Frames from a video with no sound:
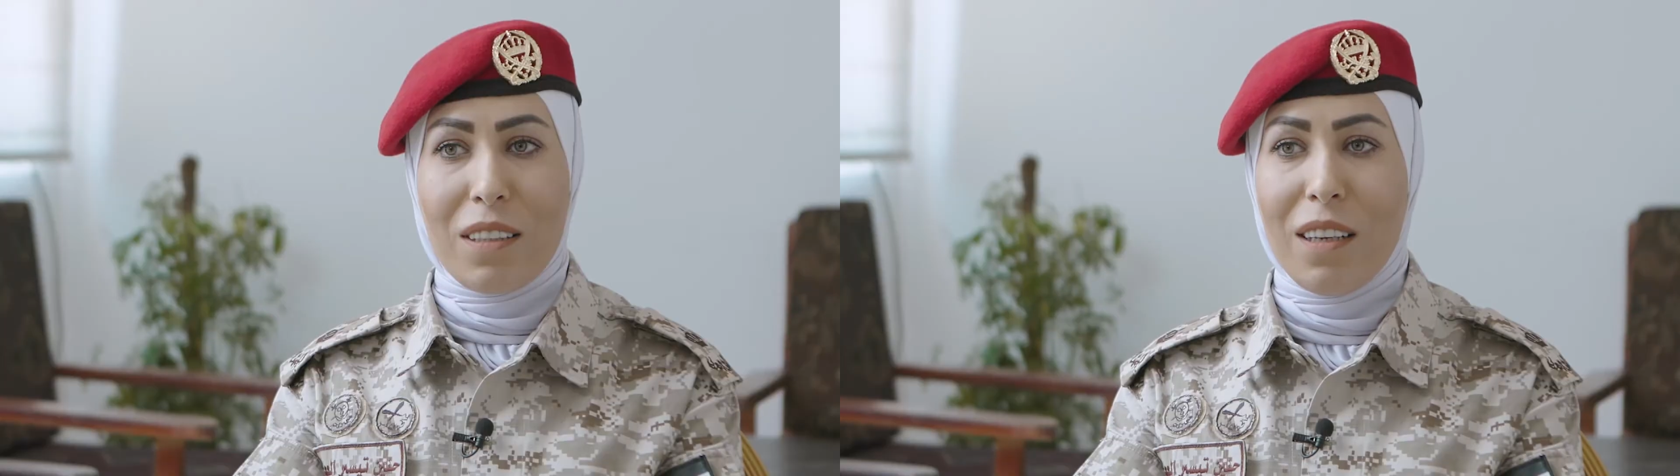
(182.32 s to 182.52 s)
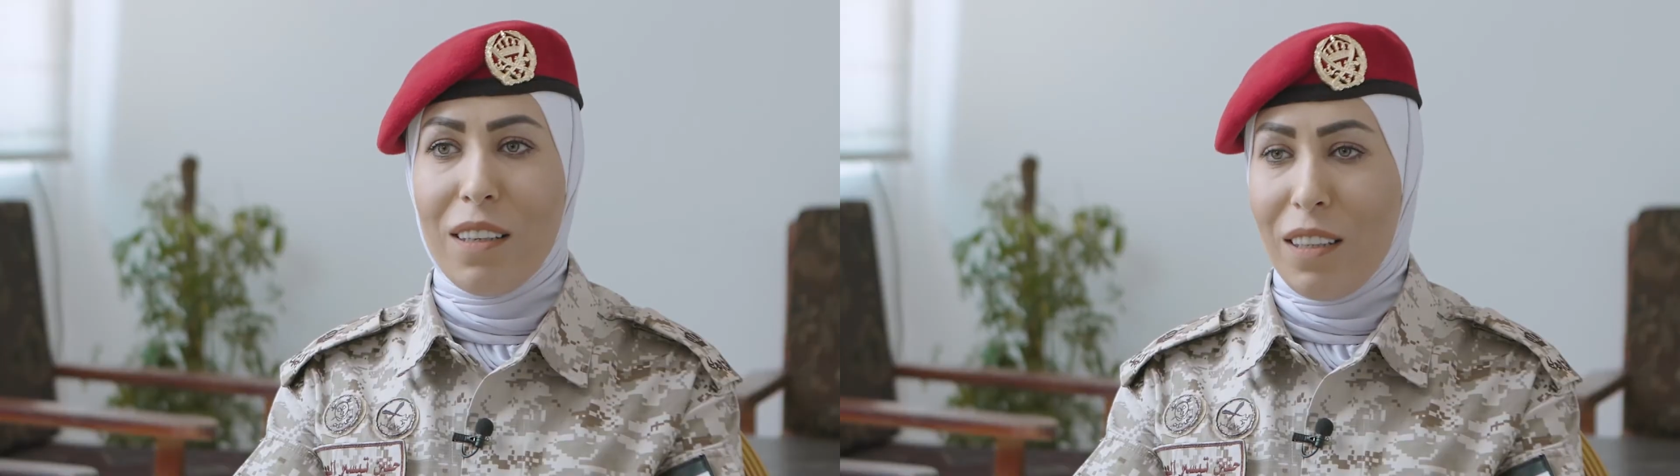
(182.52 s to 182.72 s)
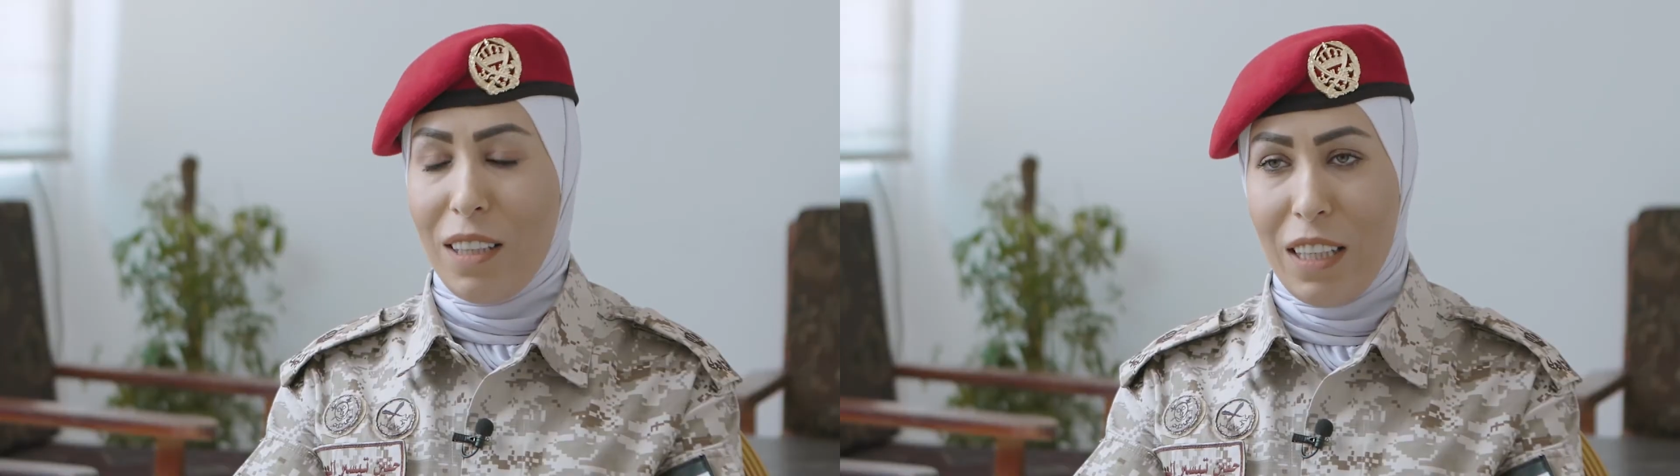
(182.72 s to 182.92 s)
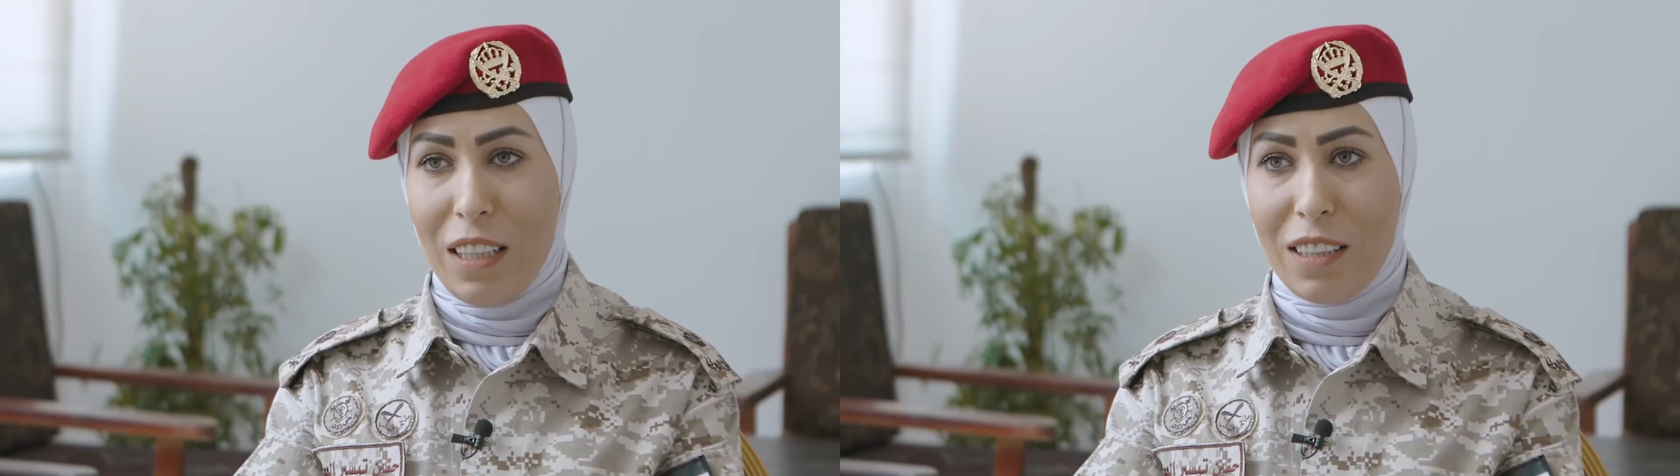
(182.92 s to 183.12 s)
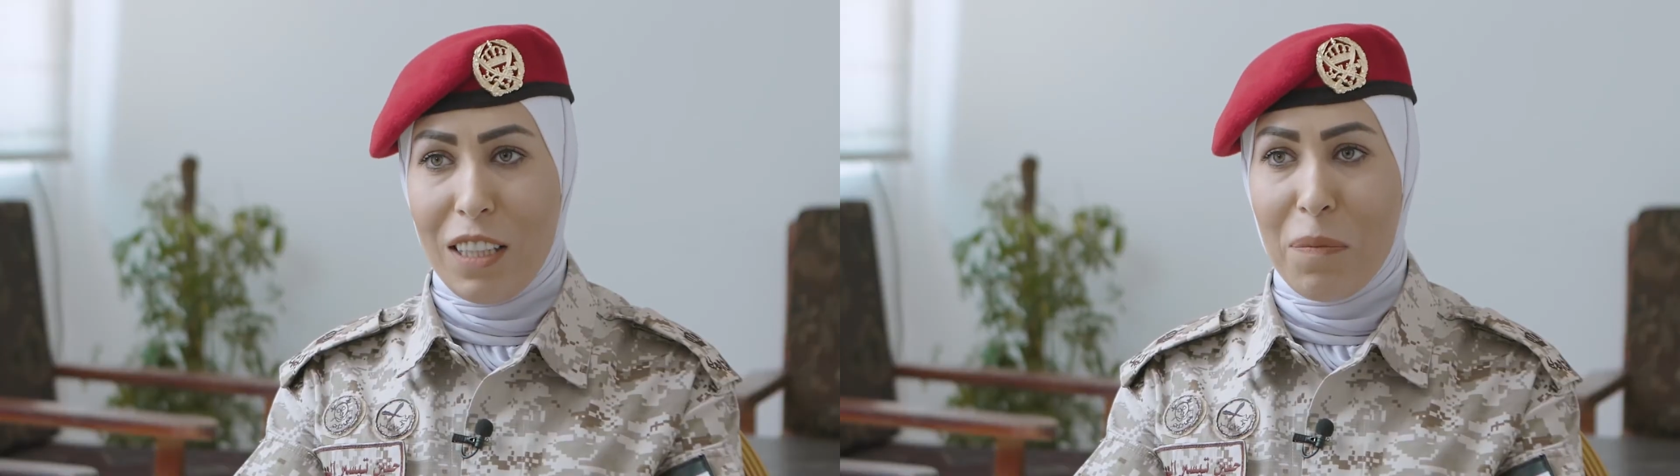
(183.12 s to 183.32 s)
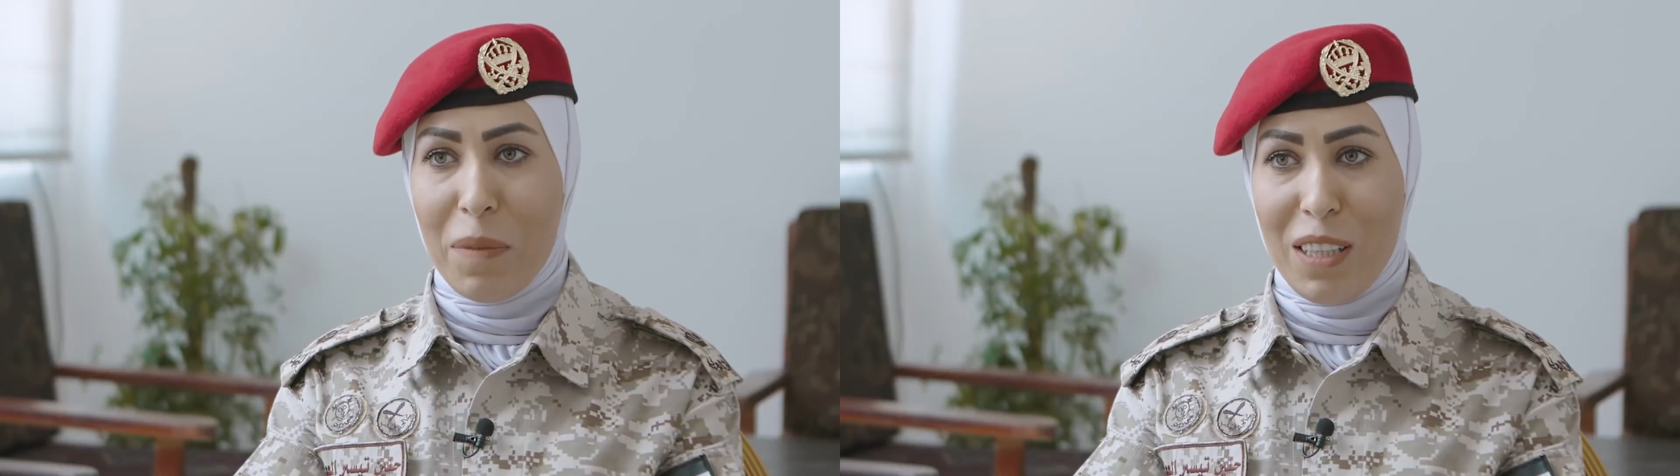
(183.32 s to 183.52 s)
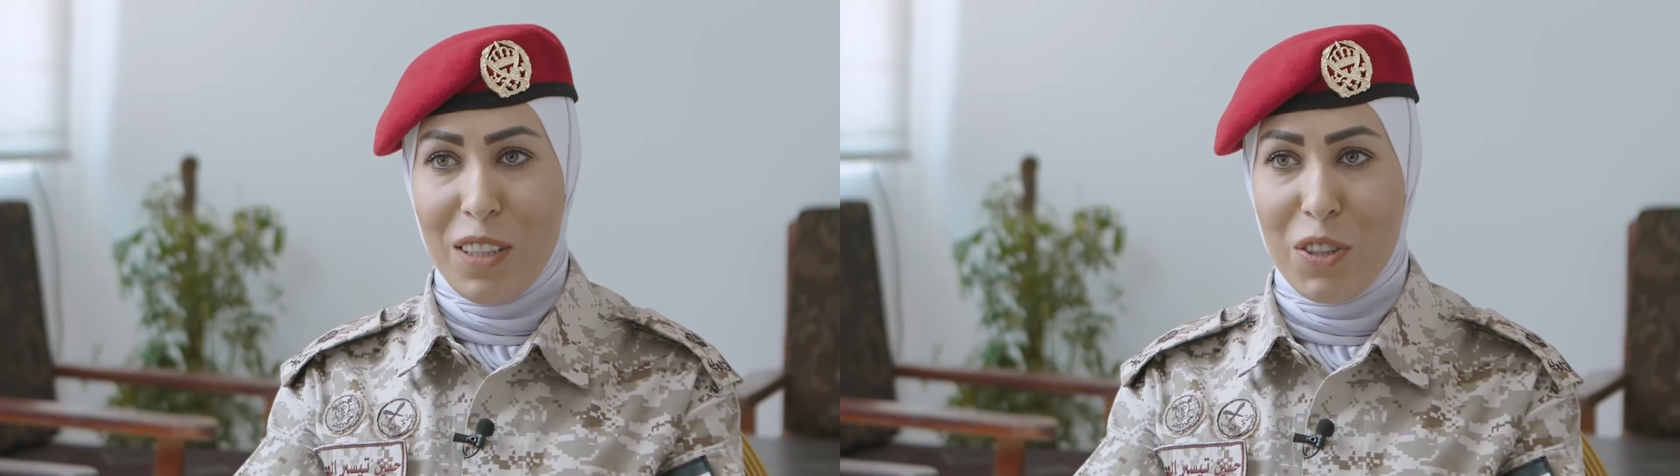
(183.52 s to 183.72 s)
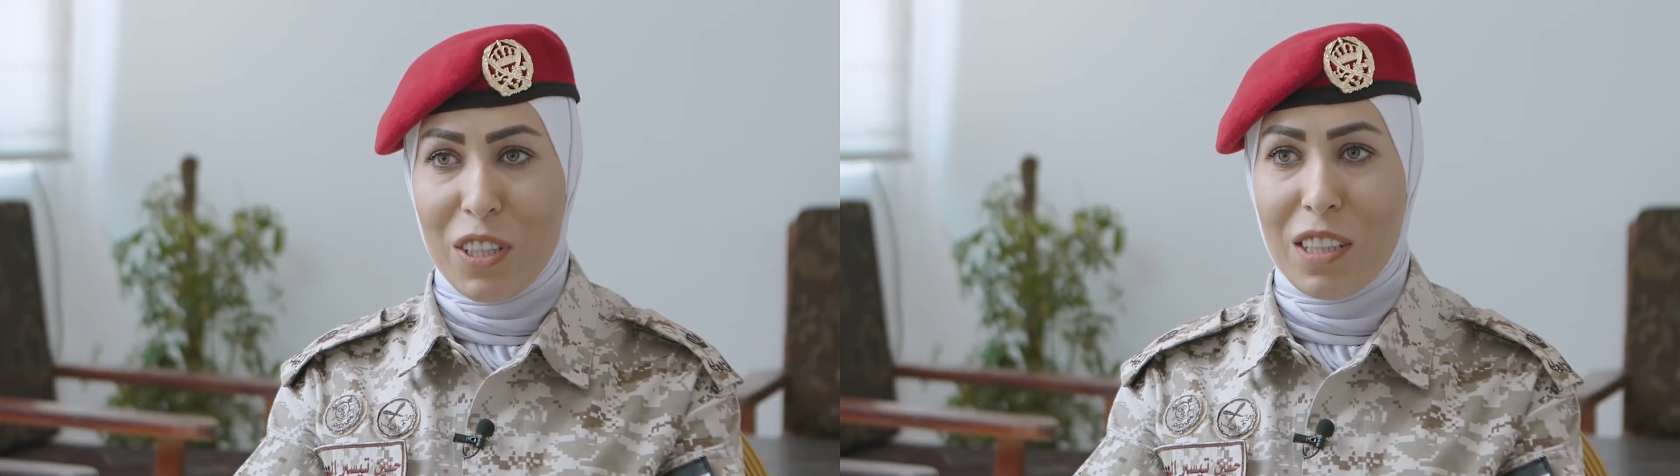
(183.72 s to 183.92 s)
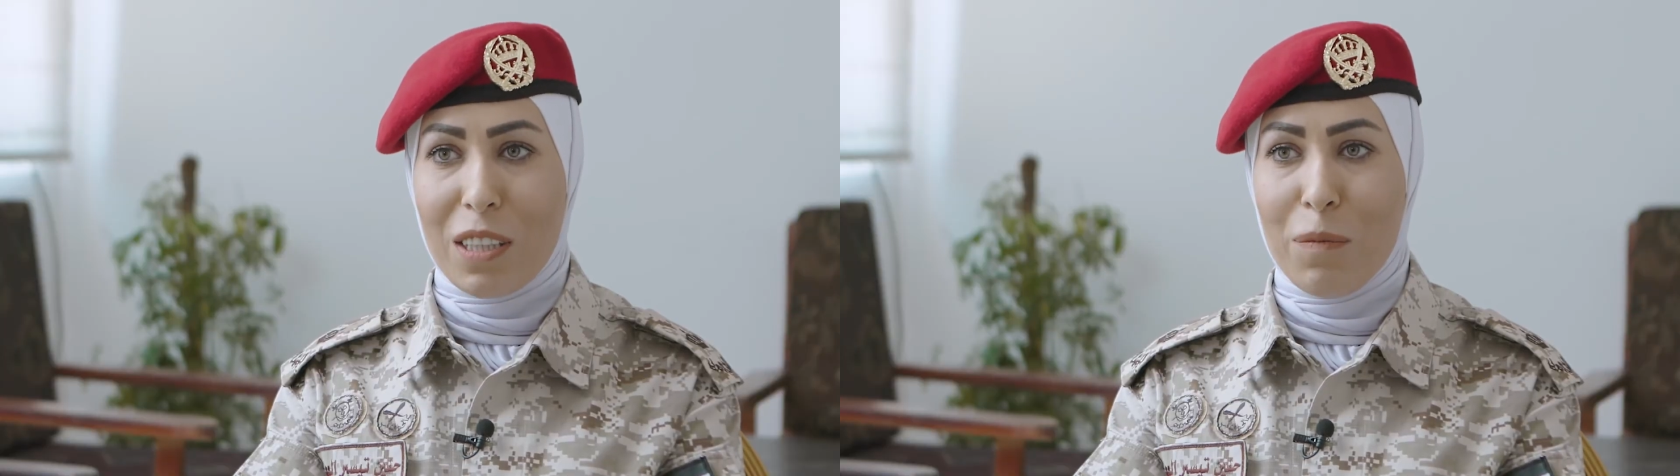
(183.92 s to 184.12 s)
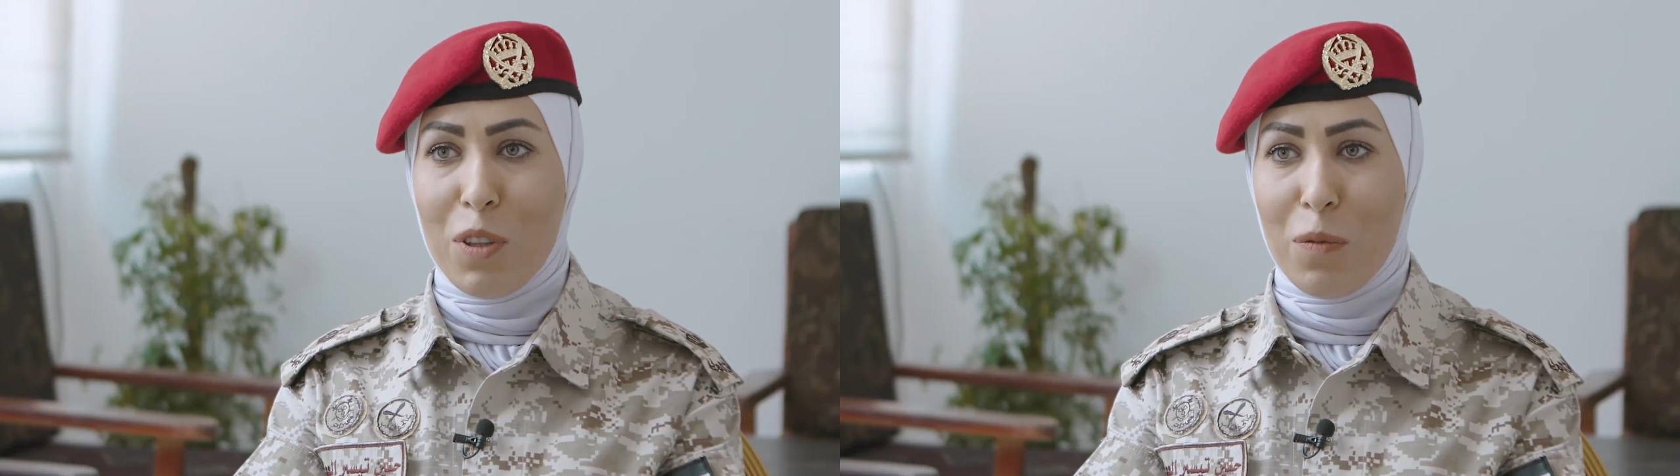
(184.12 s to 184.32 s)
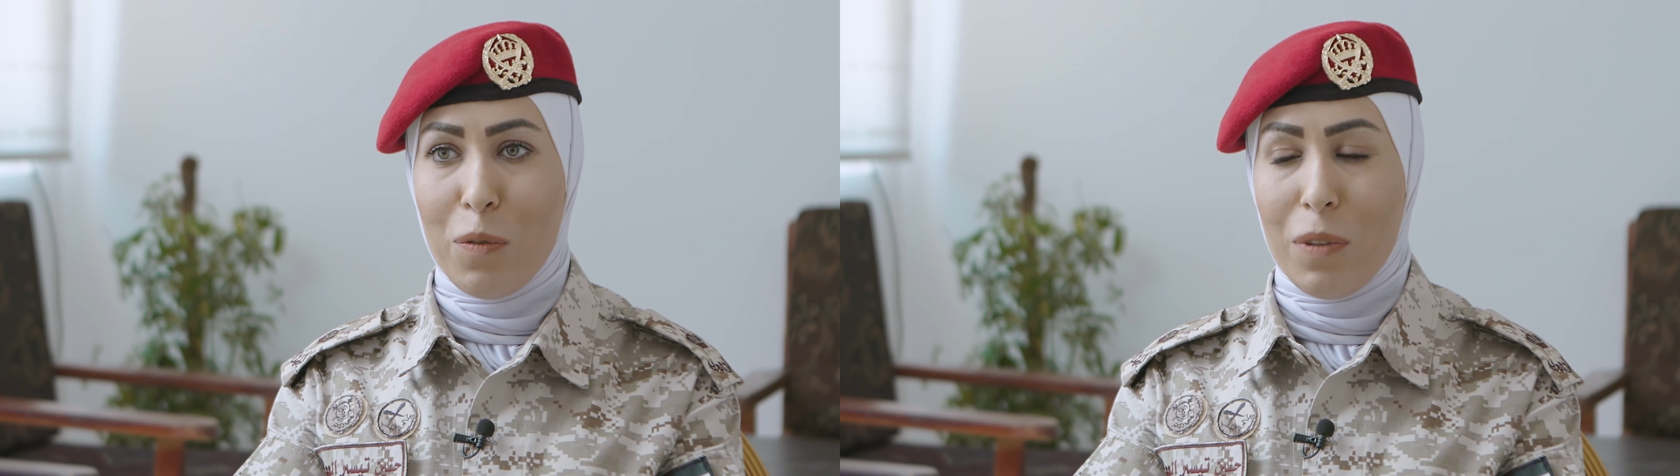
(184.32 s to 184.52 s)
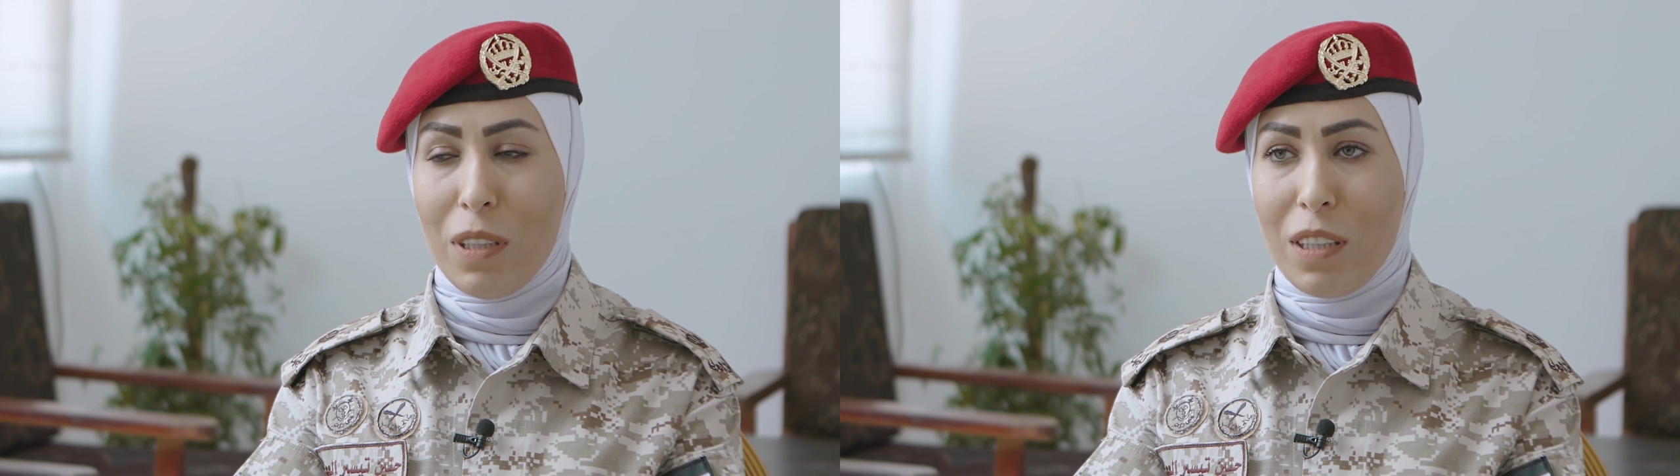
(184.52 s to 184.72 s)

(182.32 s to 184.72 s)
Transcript: كان أنا إلي العديد من الإنجازات منذ آه،